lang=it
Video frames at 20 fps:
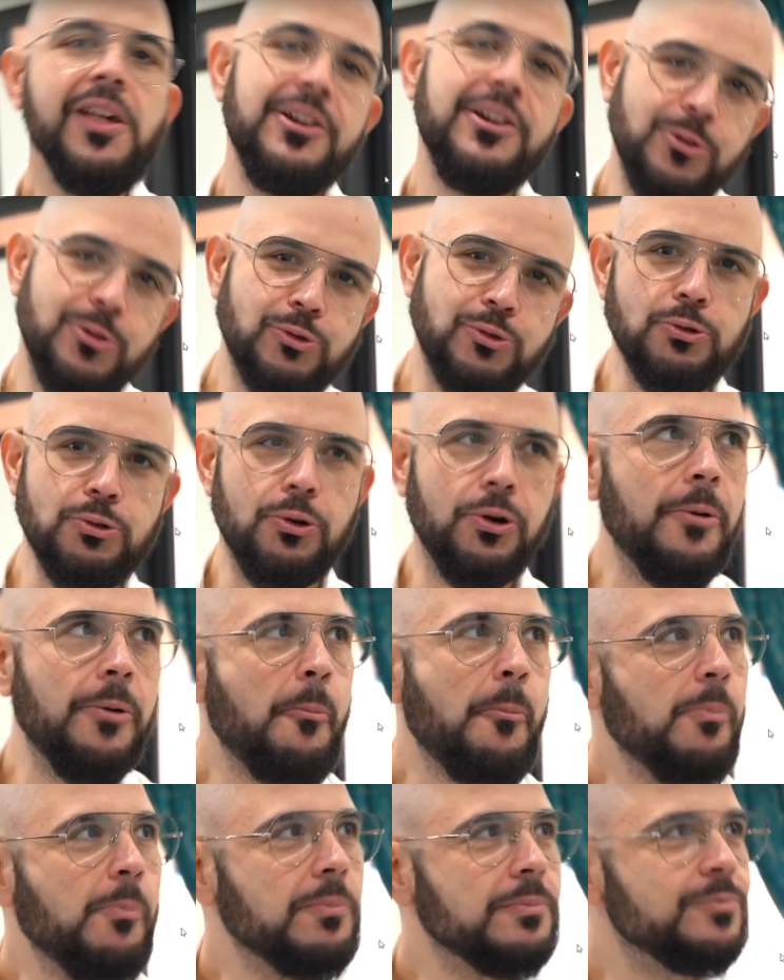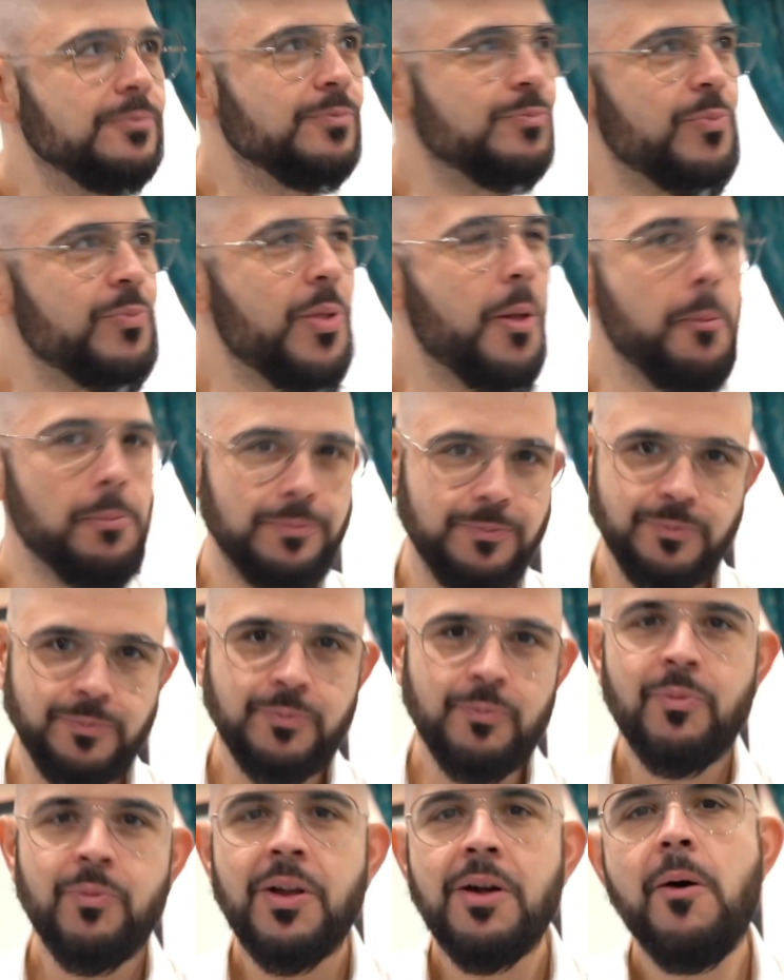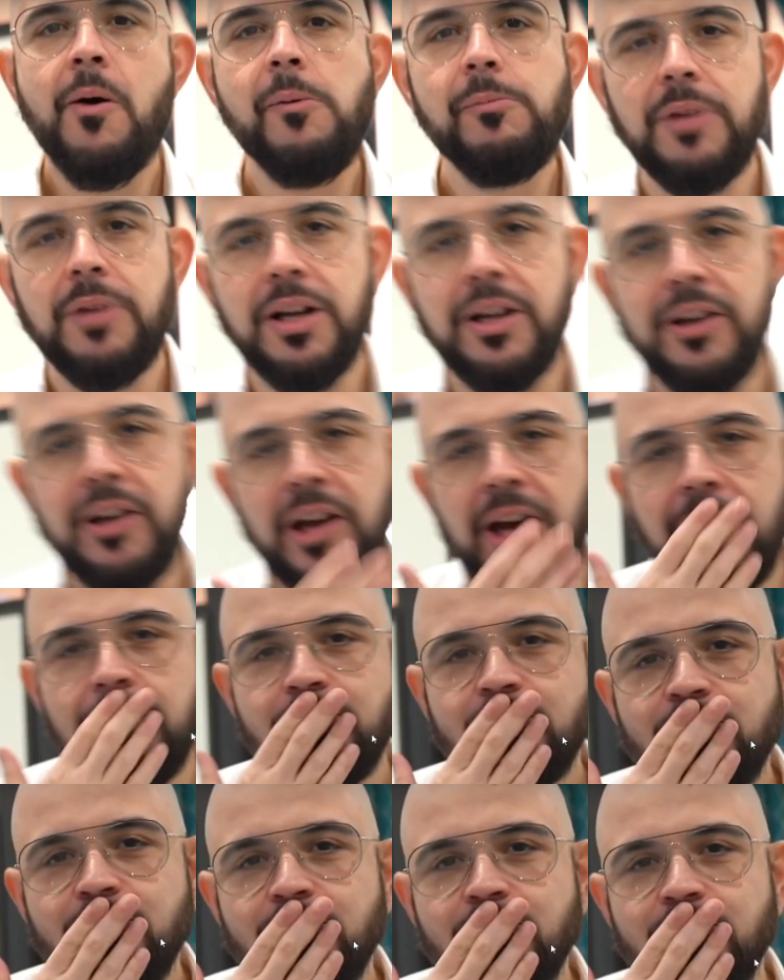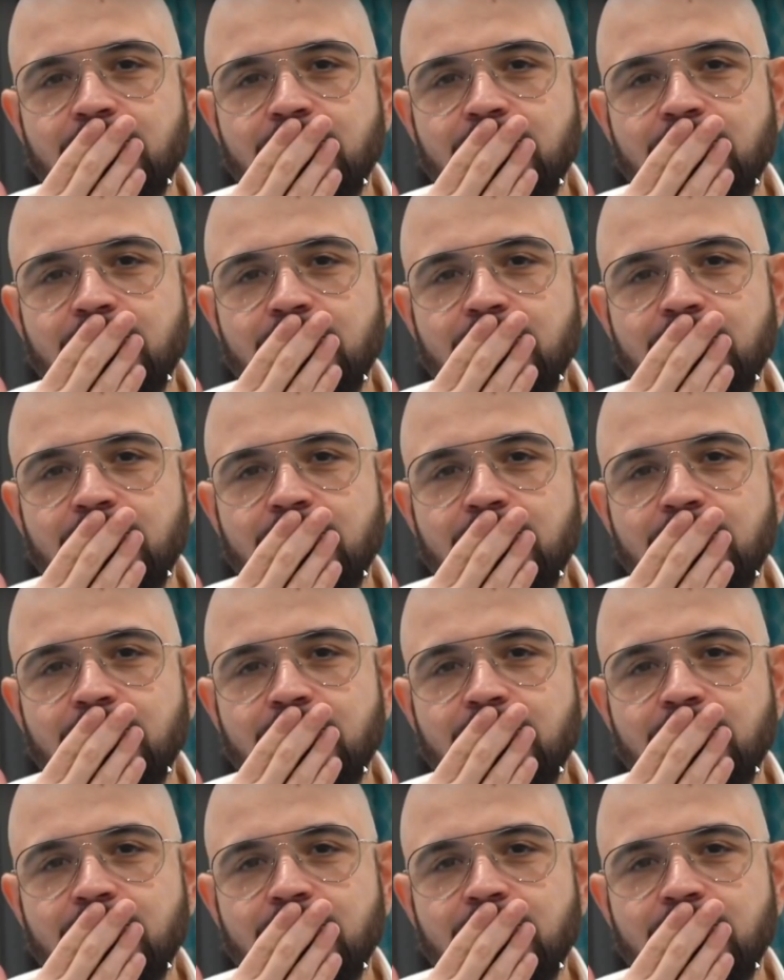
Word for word: E non solo. La raga.